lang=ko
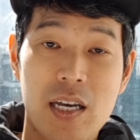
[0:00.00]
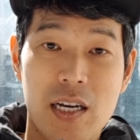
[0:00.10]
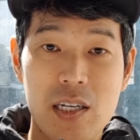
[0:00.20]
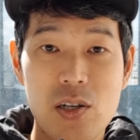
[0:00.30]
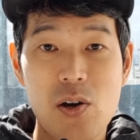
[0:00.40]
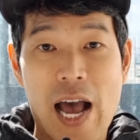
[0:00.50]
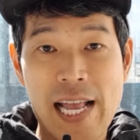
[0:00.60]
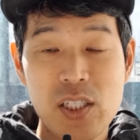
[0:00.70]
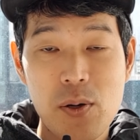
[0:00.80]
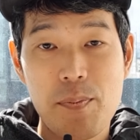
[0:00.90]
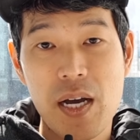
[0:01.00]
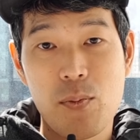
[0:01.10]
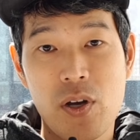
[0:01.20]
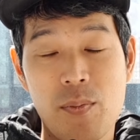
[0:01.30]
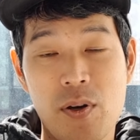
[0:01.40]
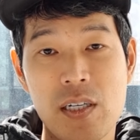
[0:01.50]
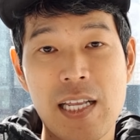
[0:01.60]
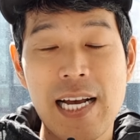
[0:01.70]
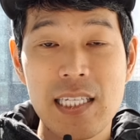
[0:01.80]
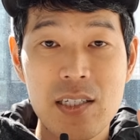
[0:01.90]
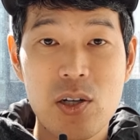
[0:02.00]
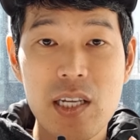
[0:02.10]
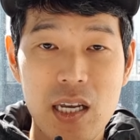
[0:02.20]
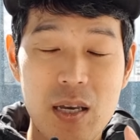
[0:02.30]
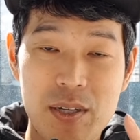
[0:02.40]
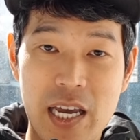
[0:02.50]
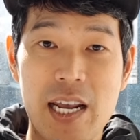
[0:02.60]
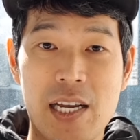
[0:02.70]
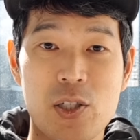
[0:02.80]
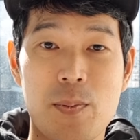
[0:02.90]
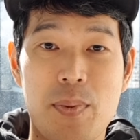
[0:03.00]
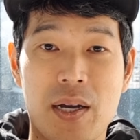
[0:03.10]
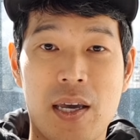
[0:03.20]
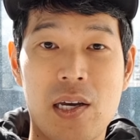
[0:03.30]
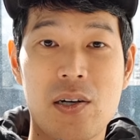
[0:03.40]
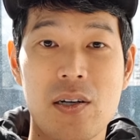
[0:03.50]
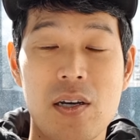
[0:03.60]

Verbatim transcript: 그래서 안전빵이 뭐냐면은 항상 선생님이 제일 안전빵이에요.